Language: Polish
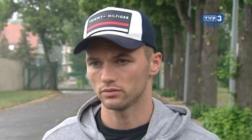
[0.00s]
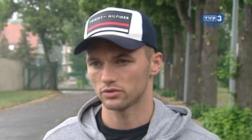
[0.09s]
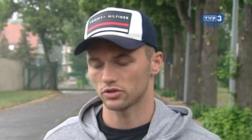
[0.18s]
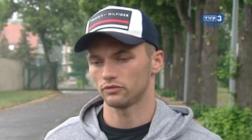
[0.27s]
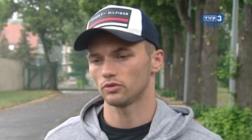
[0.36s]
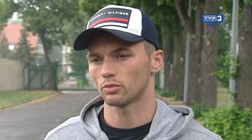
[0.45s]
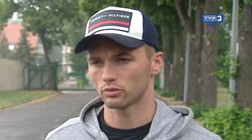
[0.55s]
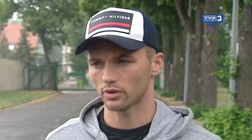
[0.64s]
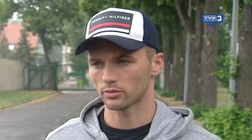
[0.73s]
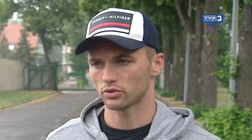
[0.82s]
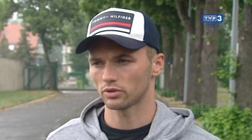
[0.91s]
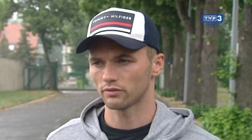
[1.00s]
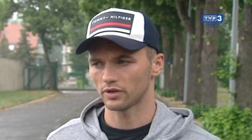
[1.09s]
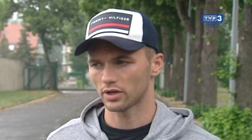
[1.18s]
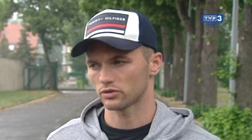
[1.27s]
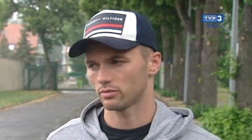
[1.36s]
jeżeli w tym roku nam się uda
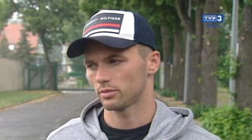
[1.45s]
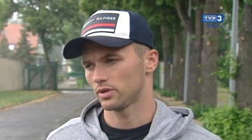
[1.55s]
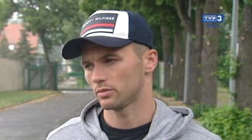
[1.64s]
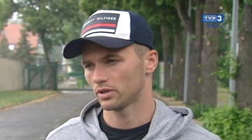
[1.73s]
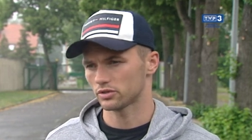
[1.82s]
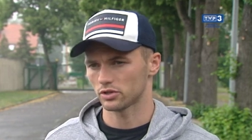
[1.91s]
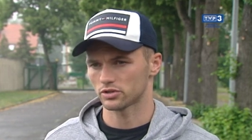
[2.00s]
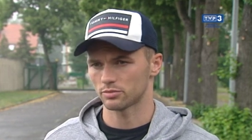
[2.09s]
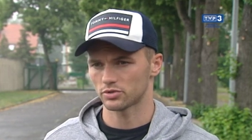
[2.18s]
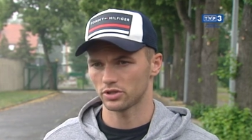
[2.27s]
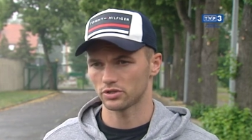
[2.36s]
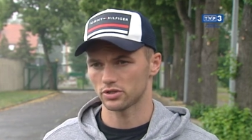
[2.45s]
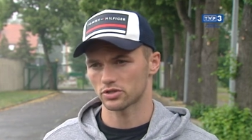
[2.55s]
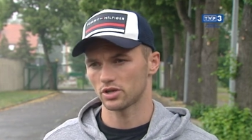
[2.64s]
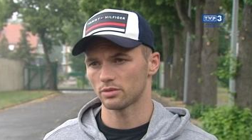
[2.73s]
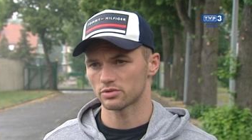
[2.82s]
wygrać, to mam miejmy nadzieję, że przyjedzie
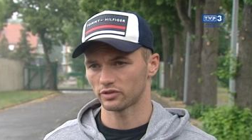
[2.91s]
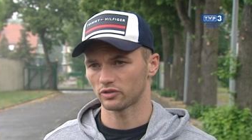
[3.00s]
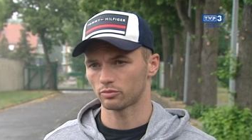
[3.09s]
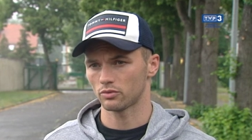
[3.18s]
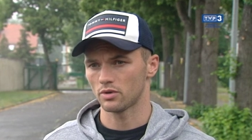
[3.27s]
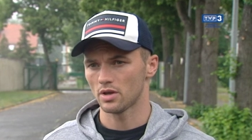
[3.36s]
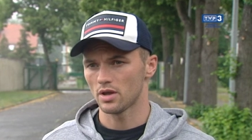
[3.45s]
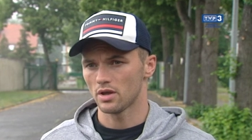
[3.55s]
jeszcze lepszy zespół